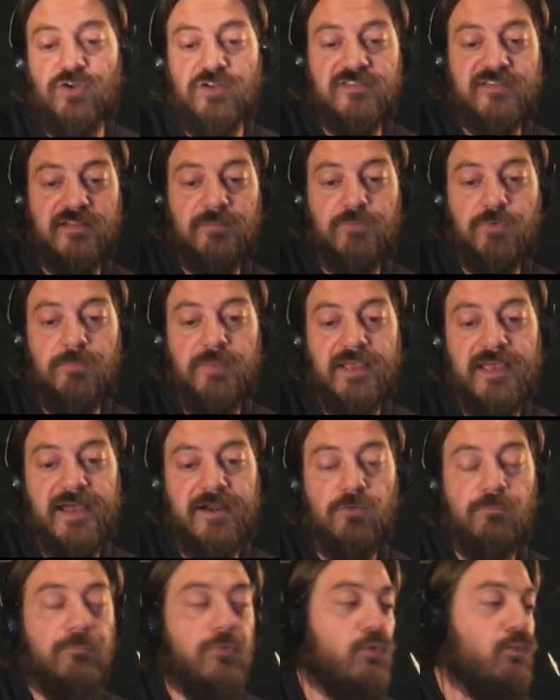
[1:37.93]
ho iniziato a
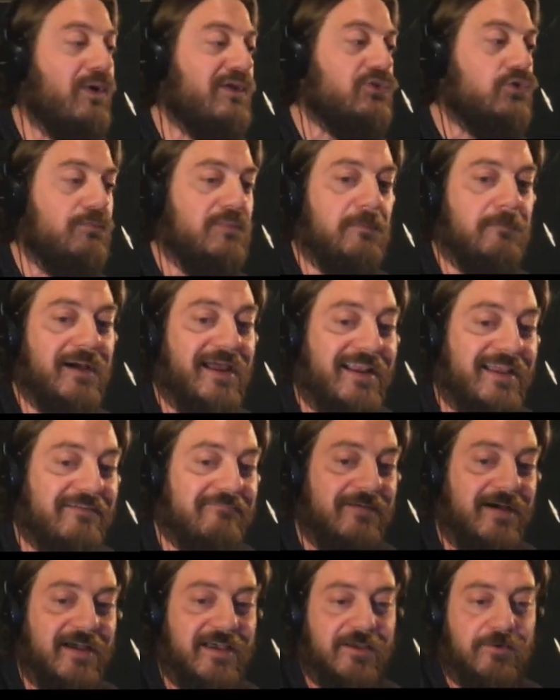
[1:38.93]
pubblicare un po' quando mi
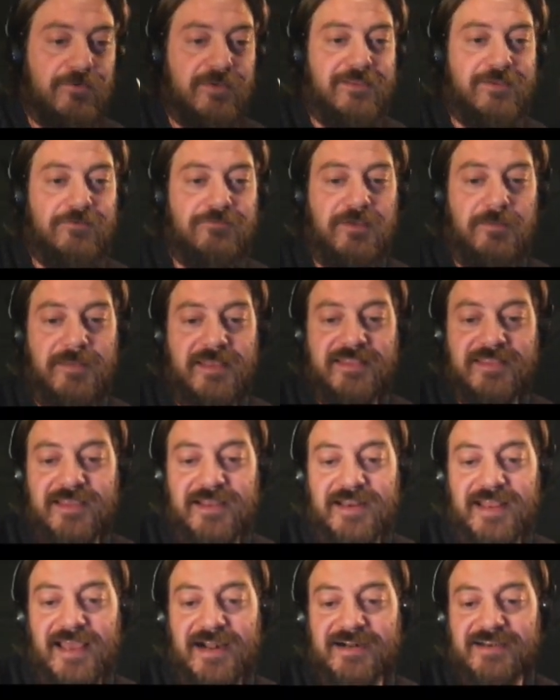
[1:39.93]
pareva e quindi ovviamente
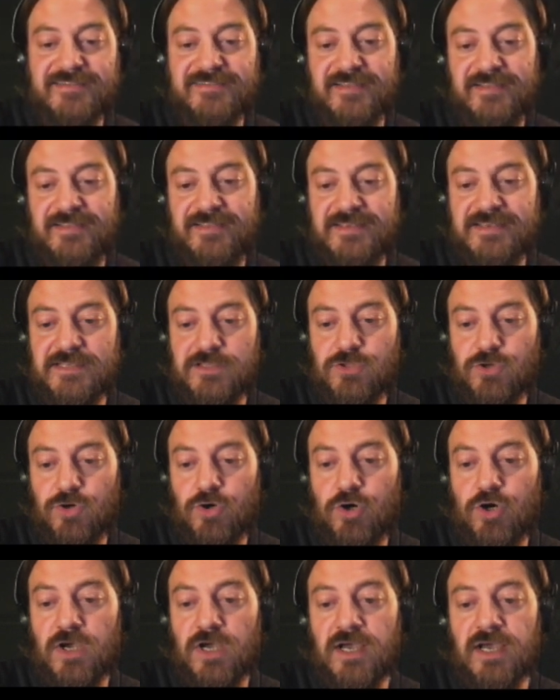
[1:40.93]
ne ha
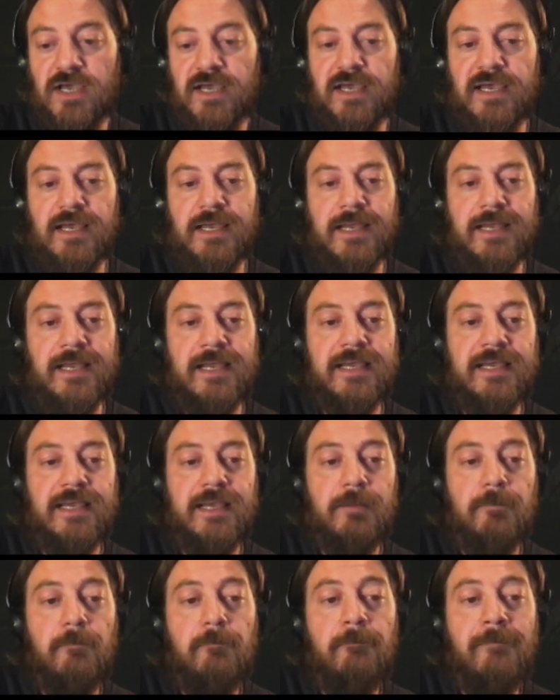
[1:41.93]
risentito,
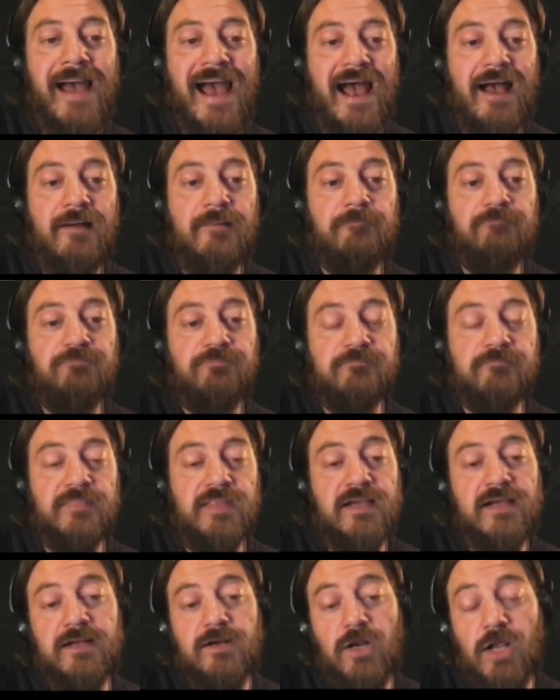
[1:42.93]
eh, ma
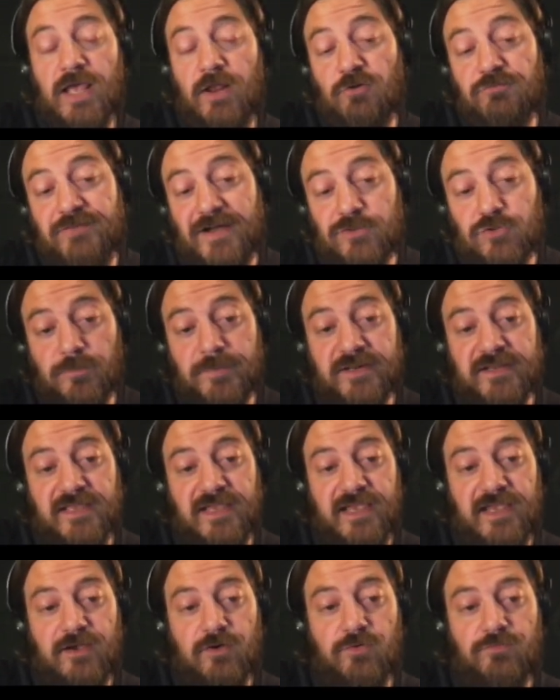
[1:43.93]
e l'ho fatto
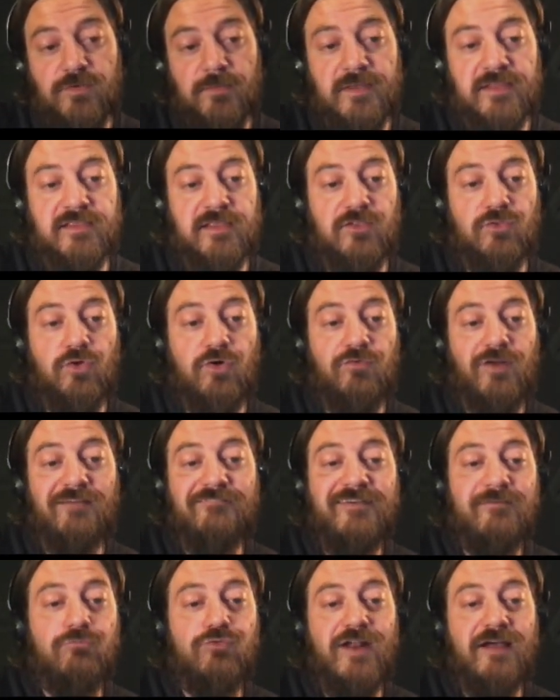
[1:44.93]
perché ovviamente non
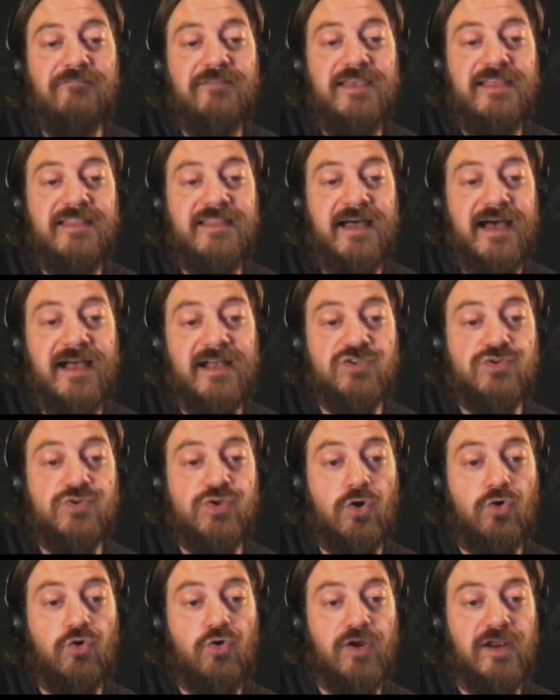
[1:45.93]
avevo una vita,
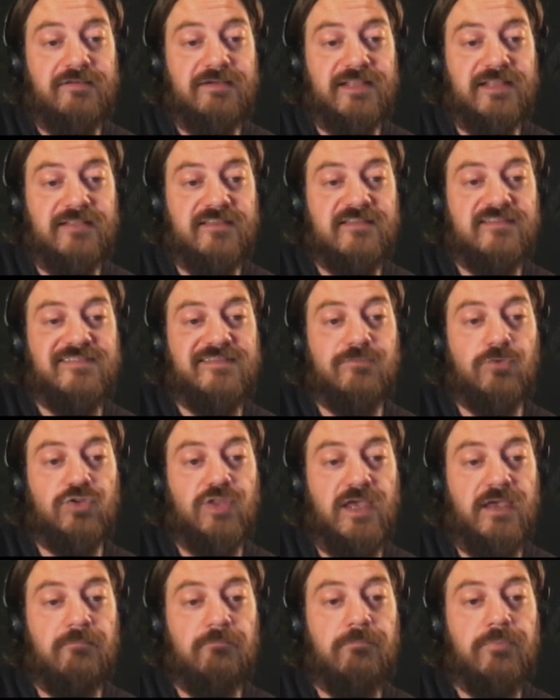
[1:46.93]
ci occorreva tantissimo
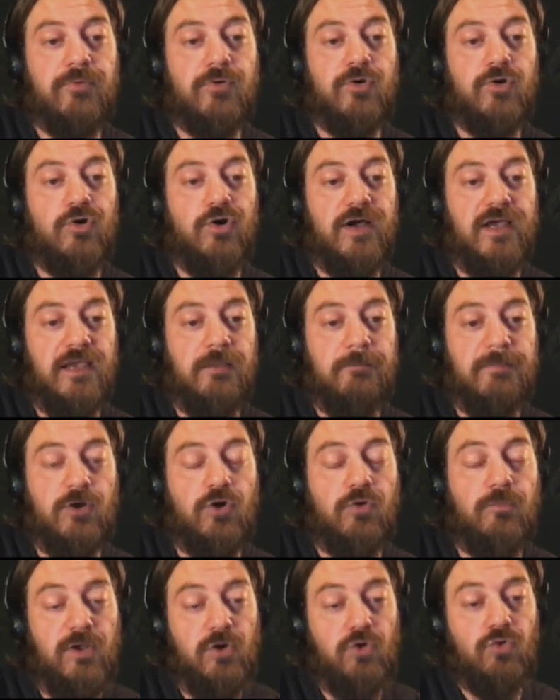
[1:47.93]
tempo eh, per
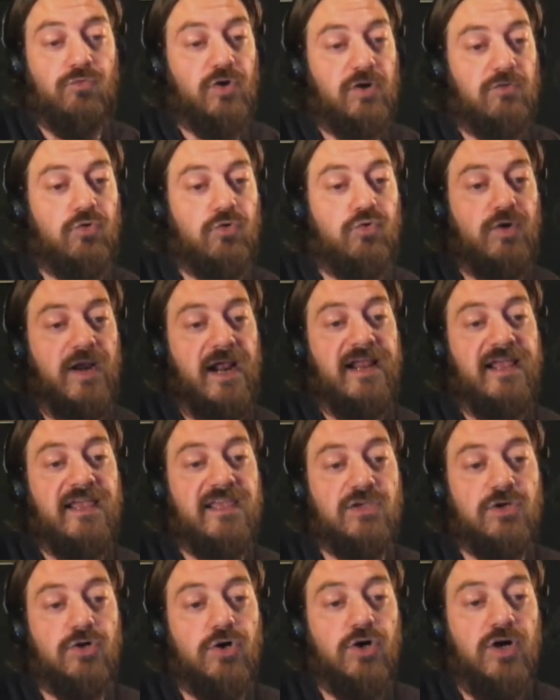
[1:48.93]
come lo volevo curare
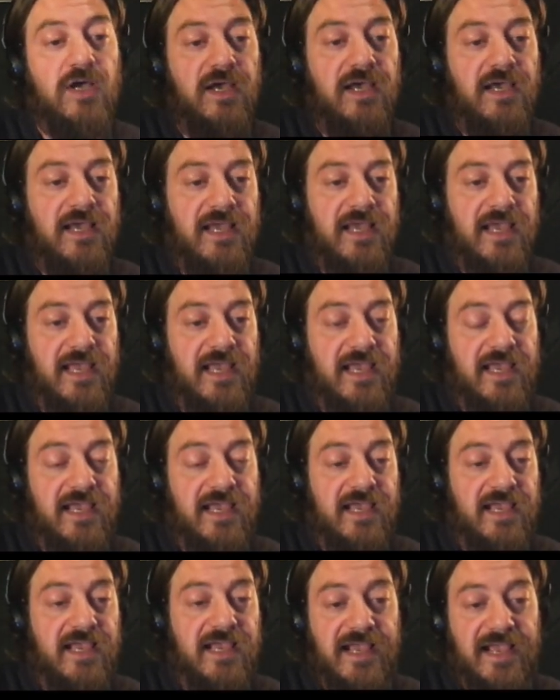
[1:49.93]
io
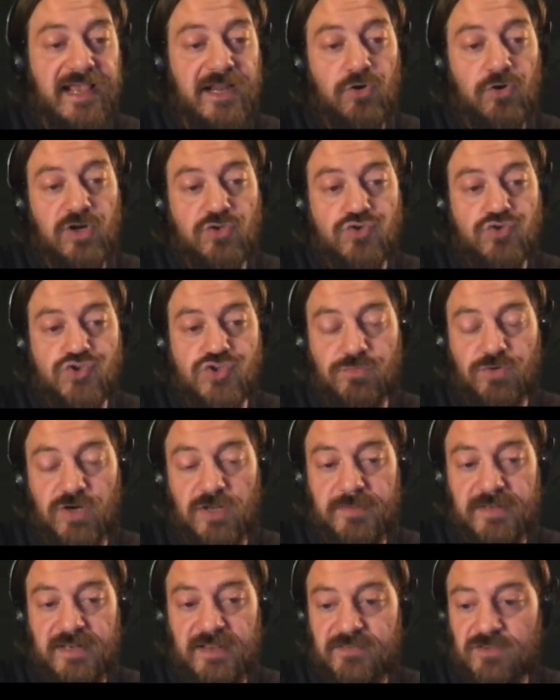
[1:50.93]
e, e non raggiungevo
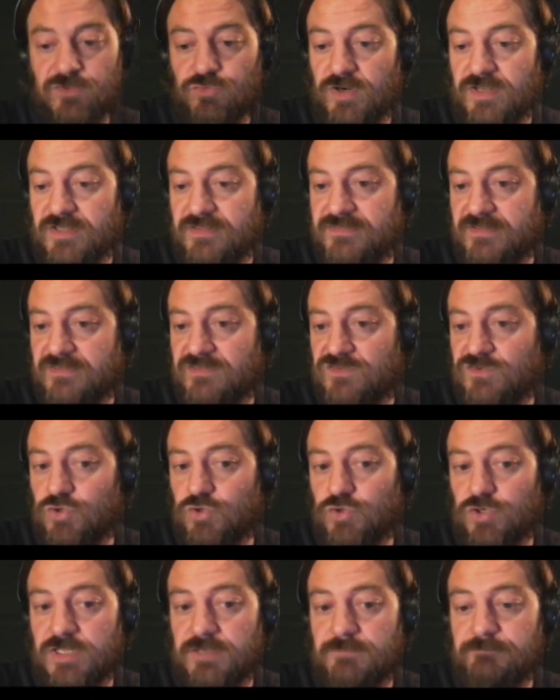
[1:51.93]
le mille
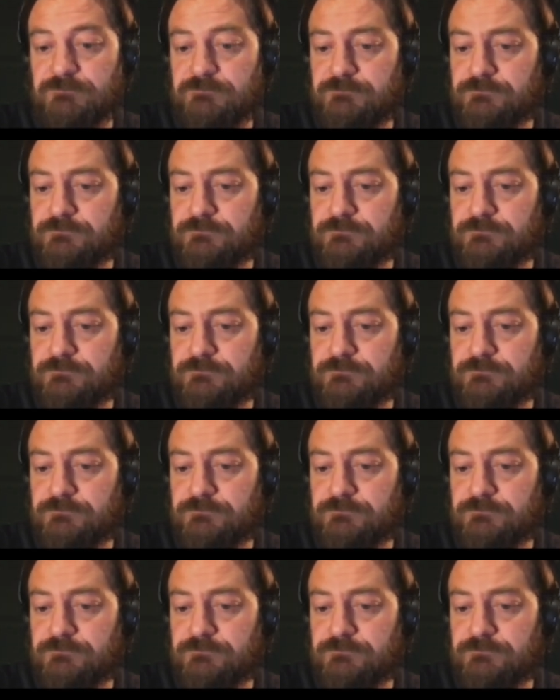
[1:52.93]
visualizzazioni.